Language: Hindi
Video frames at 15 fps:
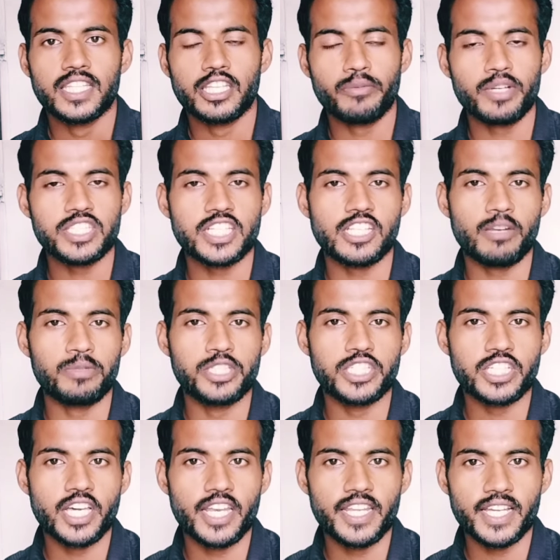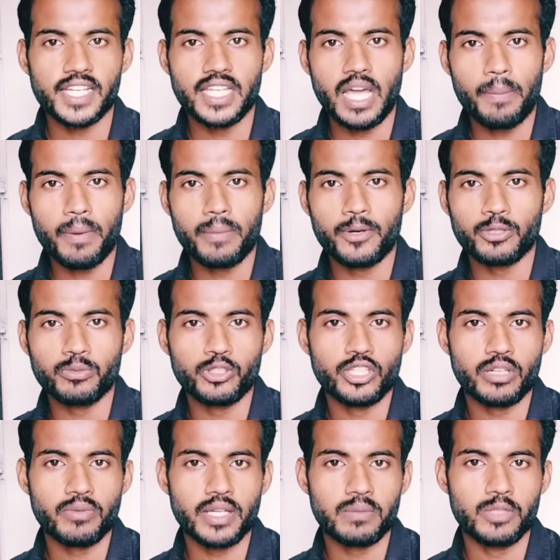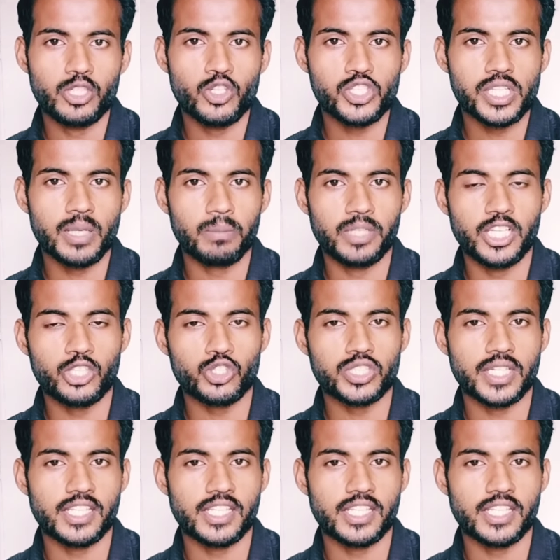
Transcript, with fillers: धन्यवाद चैनल विजिट करने के लिए आपका बहुत बहुत धन्यवाद वीडियो से मिले तो